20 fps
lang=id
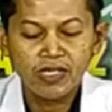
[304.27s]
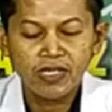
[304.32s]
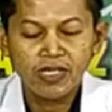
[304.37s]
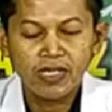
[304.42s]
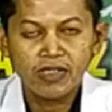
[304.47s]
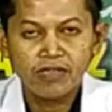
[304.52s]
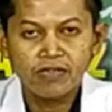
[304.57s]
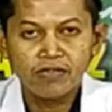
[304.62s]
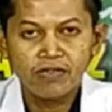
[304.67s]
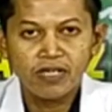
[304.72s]

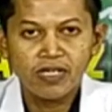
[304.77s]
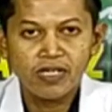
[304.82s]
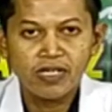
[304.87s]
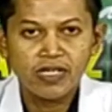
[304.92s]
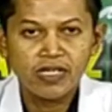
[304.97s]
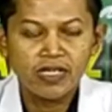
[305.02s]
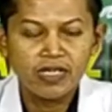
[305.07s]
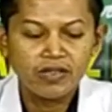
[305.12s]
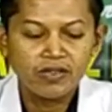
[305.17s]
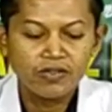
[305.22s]
kelakuan
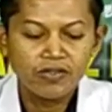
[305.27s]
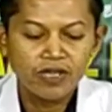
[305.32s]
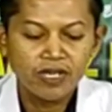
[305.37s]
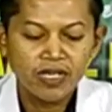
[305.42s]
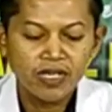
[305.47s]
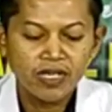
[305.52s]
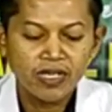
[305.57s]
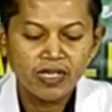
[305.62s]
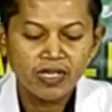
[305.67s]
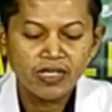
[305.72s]
iku
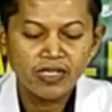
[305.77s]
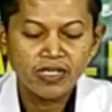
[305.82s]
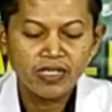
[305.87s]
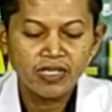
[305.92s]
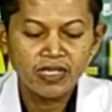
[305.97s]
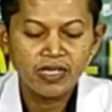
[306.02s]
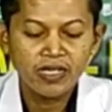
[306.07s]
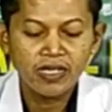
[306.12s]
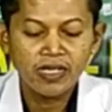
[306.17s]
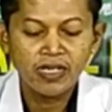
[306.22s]
la
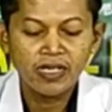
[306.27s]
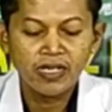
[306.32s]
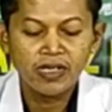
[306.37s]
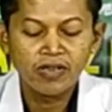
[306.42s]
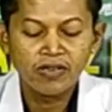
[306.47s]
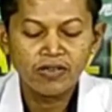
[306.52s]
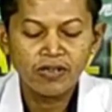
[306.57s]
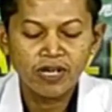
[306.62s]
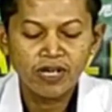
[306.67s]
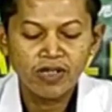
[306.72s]
ilaha
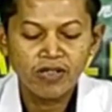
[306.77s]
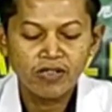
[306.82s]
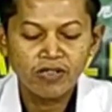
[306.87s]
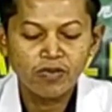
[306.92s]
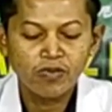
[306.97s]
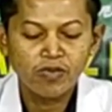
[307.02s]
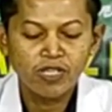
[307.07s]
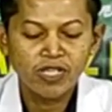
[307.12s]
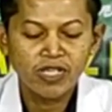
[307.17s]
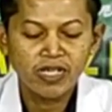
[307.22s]
ora ana
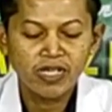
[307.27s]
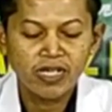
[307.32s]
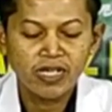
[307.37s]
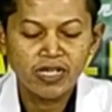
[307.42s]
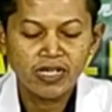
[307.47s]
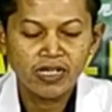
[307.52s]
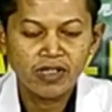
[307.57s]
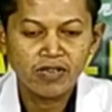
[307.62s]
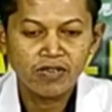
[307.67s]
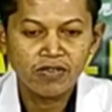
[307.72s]
pangeran
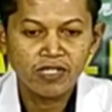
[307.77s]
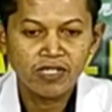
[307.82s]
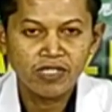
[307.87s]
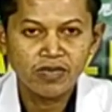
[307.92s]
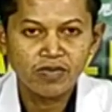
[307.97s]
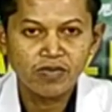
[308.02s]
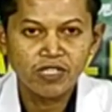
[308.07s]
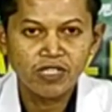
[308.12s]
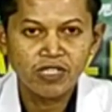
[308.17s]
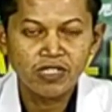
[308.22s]
kang
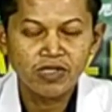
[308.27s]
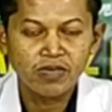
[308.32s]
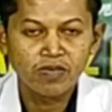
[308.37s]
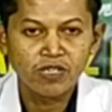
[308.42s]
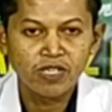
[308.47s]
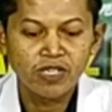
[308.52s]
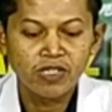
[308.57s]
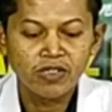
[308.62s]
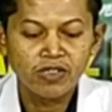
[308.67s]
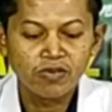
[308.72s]
wajib den
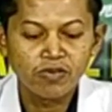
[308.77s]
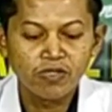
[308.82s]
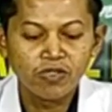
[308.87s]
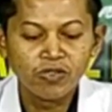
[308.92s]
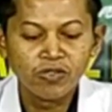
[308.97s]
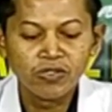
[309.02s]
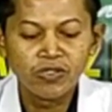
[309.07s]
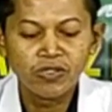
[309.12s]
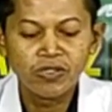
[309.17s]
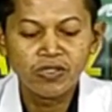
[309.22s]
sembah iku
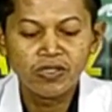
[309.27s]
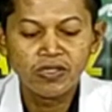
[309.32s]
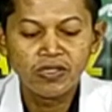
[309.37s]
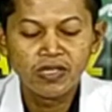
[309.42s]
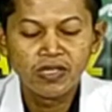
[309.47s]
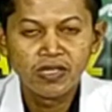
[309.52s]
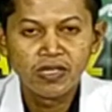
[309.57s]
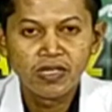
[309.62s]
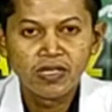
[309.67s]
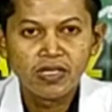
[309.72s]
maujud
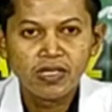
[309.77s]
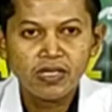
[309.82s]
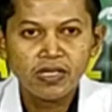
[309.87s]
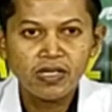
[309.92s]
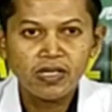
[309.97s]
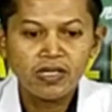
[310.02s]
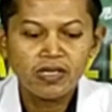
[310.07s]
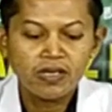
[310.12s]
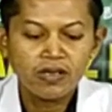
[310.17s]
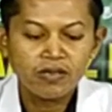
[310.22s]

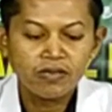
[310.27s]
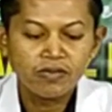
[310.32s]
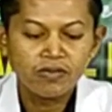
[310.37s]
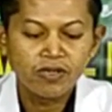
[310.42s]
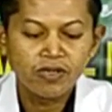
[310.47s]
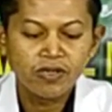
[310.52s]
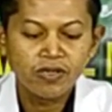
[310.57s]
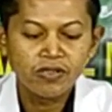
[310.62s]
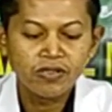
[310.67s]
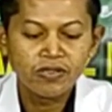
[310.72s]

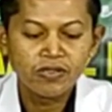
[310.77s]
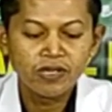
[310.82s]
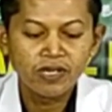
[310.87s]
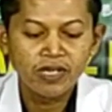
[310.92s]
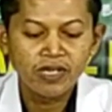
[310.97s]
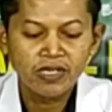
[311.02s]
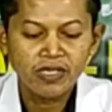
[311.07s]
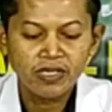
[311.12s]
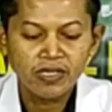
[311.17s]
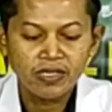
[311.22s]
illallahu
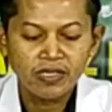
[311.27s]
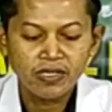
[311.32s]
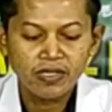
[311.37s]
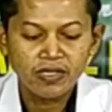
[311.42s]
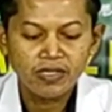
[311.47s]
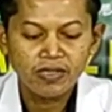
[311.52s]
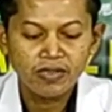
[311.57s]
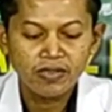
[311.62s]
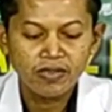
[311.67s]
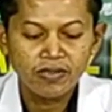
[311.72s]
angin
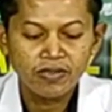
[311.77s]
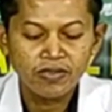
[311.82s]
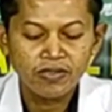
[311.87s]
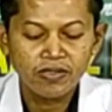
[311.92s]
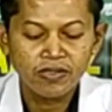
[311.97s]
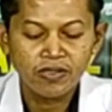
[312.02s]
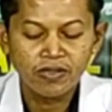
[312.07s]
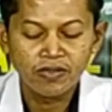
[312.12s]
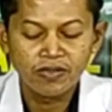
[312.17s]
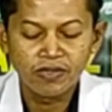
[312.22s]

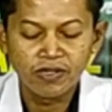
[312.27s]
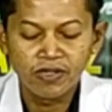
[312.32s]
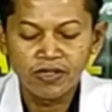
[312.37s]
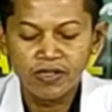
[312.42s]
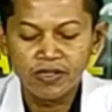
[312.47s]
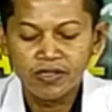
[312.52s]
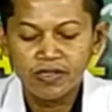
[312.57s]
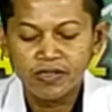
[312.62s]
Gusti Allah.